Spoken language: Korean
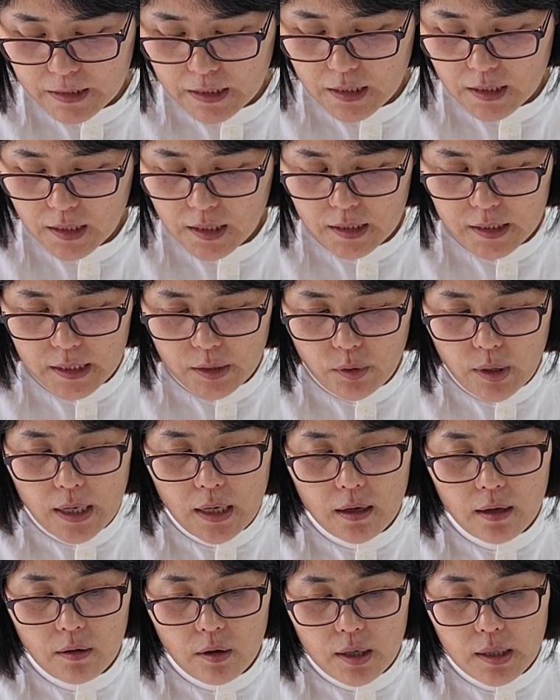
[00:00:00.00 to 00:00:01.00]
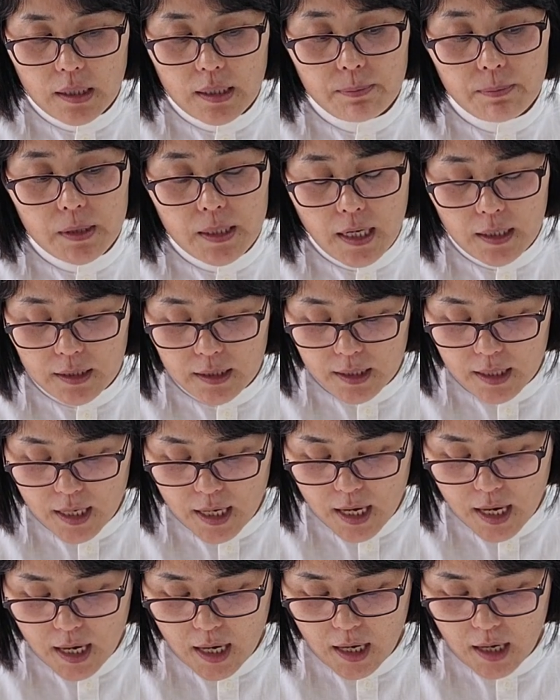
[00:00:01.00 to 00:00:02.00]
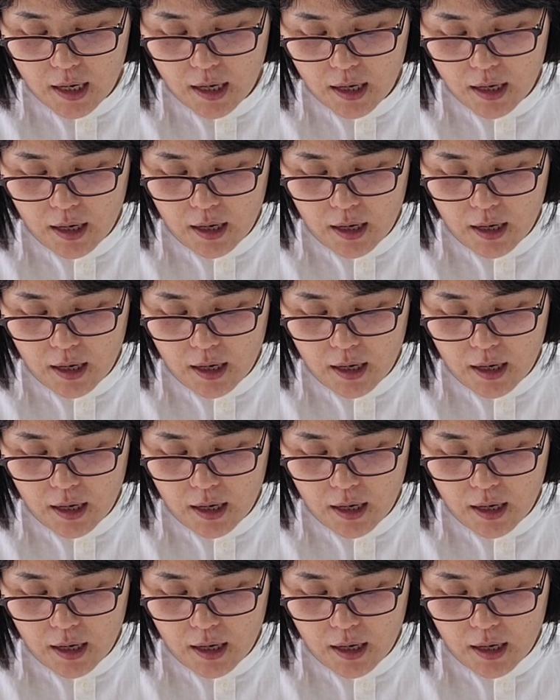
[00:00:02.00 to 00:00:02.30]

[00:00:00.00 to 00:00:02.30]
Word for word: 이 이제 회, 회심자들이